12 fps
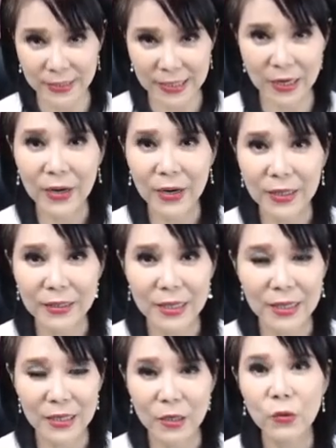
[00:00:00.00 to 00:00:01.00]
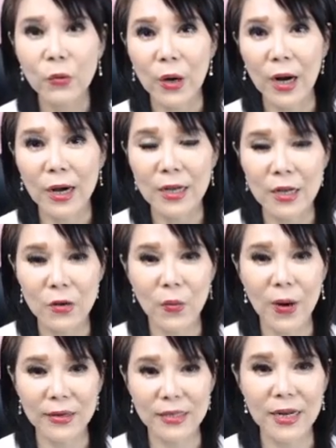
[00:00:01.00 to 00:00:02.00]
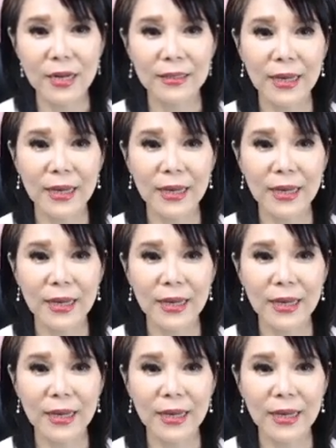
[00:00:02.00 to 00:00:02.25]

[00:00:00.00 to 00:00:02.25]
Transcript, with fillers: 长荣航真的一路哈往上，